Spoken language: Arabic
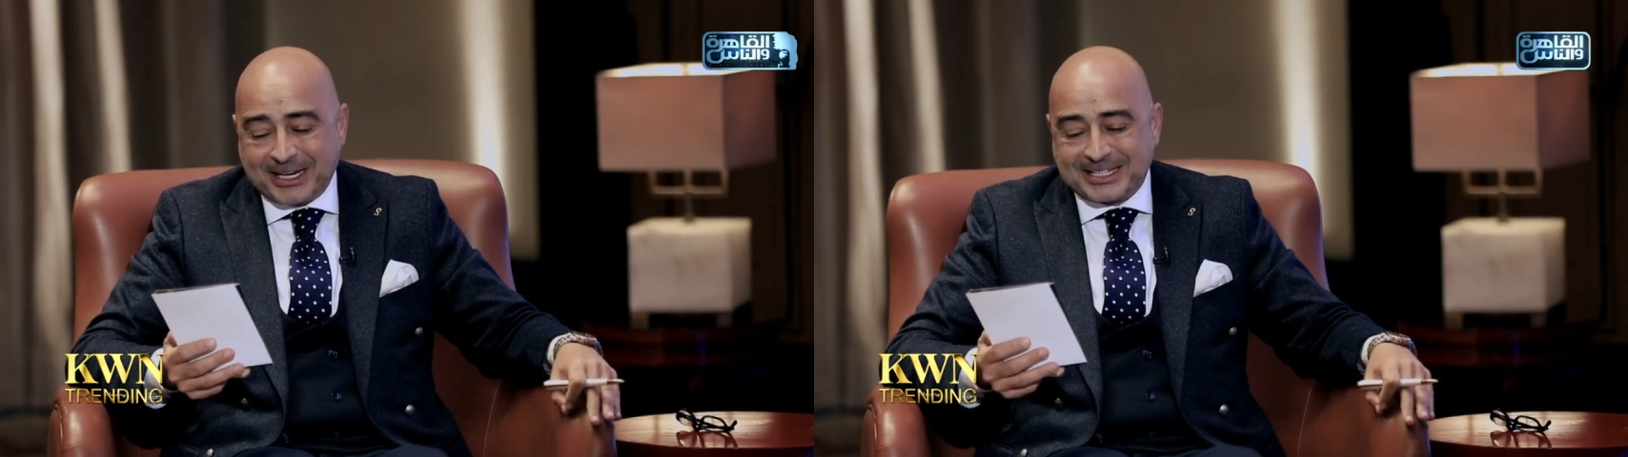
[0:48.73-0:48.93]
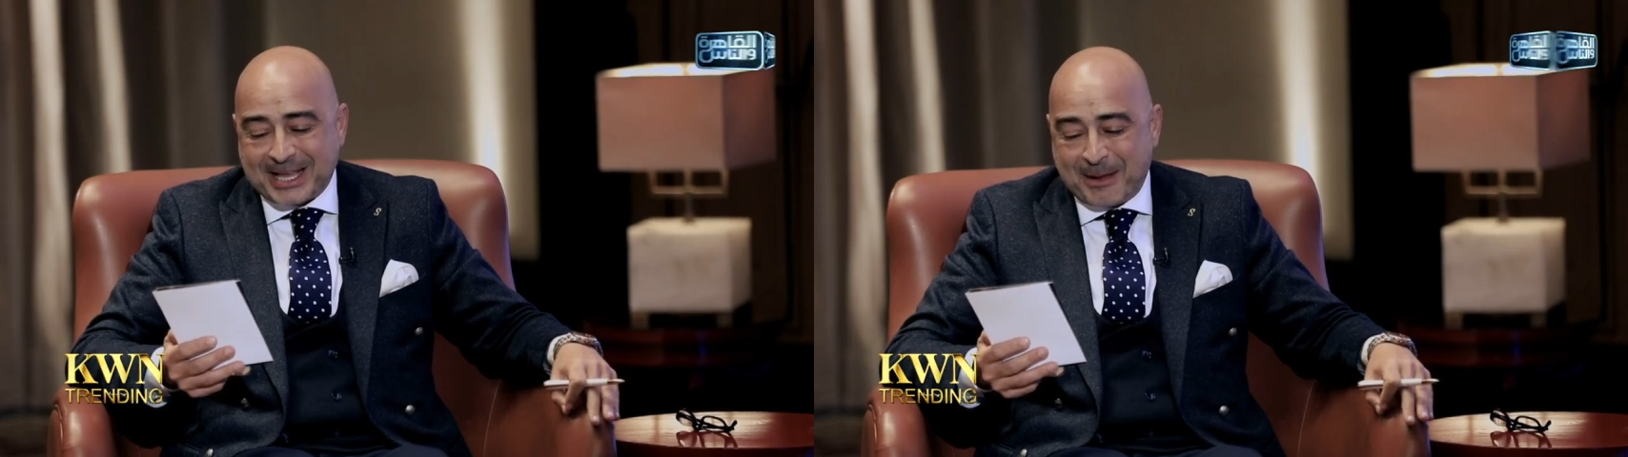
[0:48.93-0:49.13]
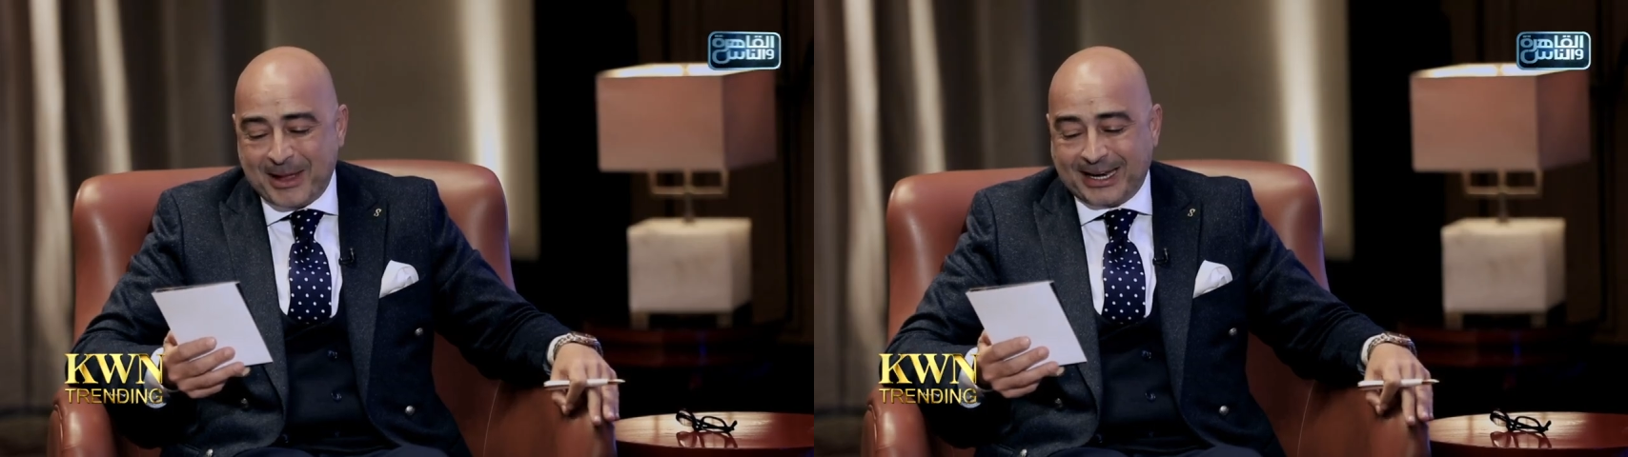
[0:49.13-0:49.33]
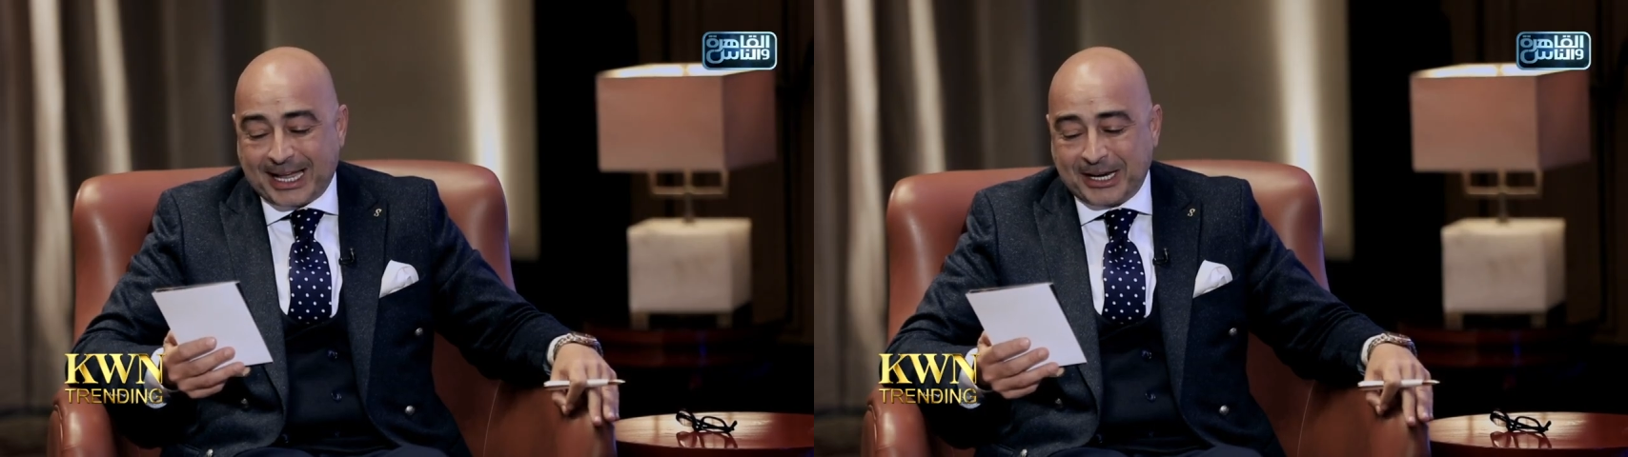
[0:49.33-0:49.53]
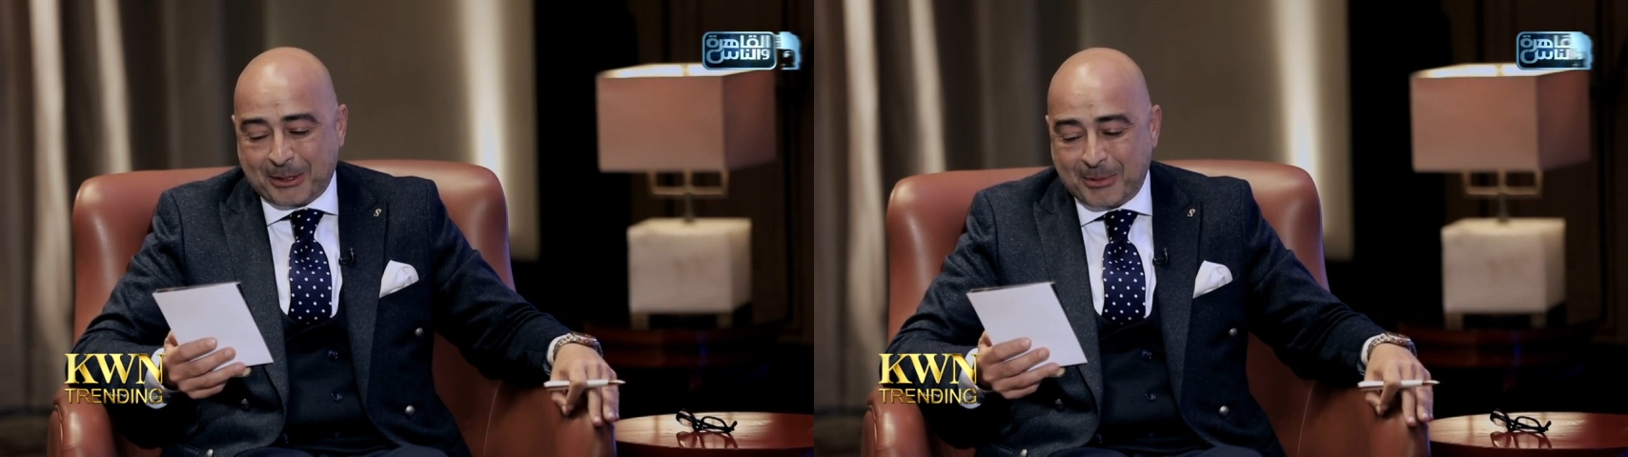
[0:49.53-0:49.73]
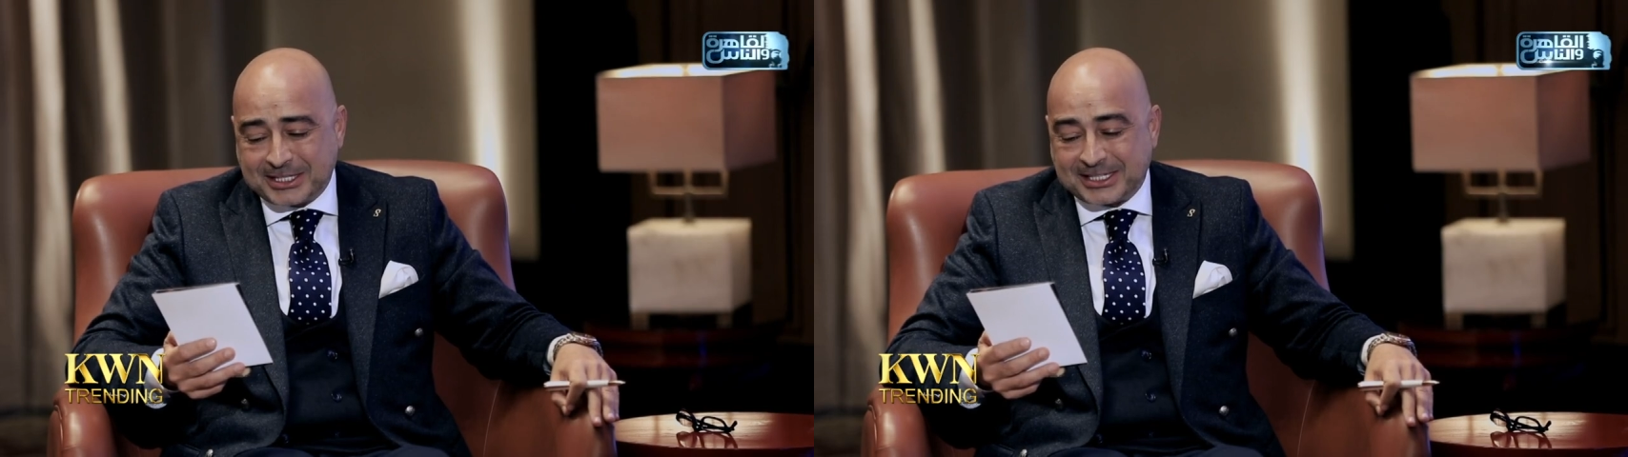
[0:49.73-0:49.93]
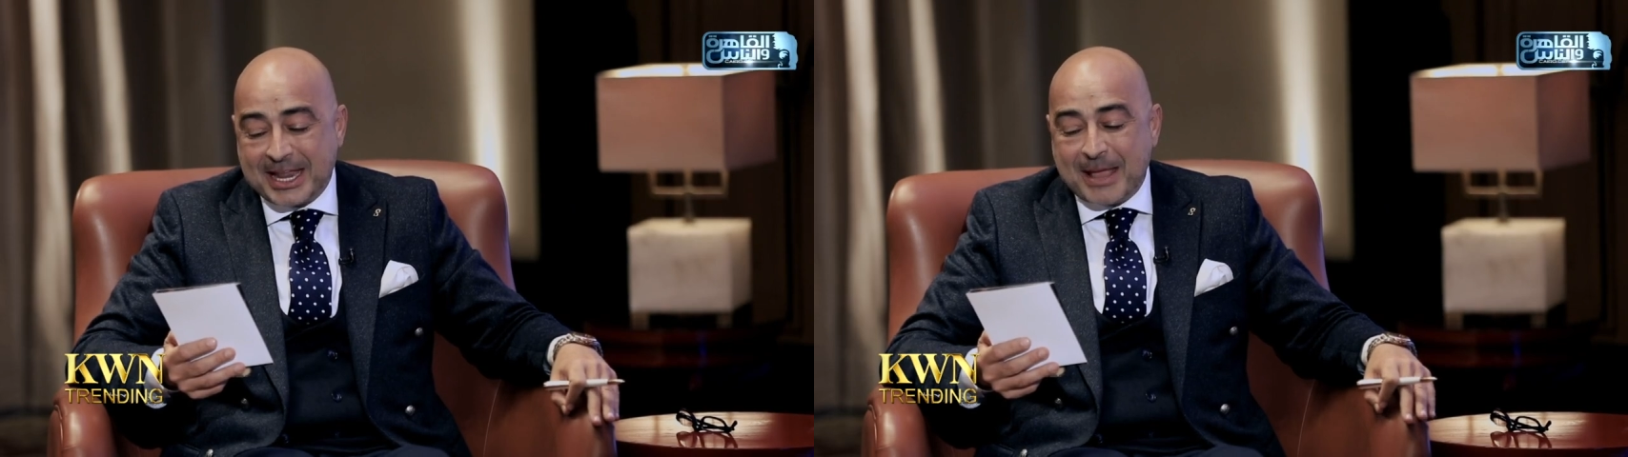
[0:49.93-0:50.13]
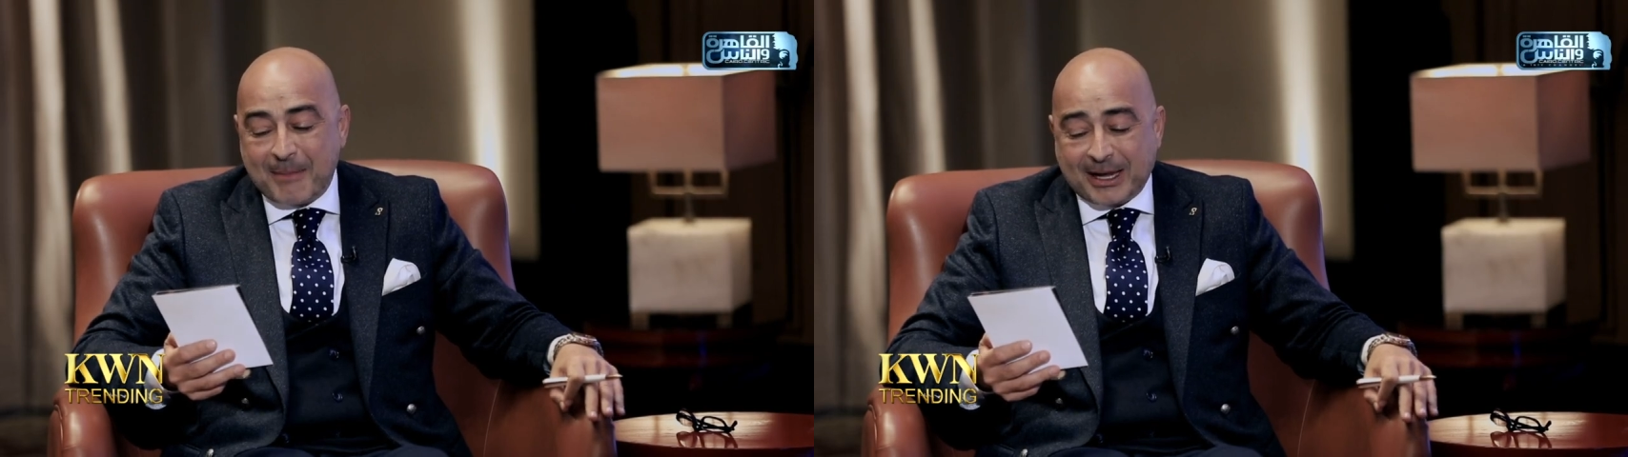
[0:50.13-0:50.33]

مجلس أعمال كندا مصر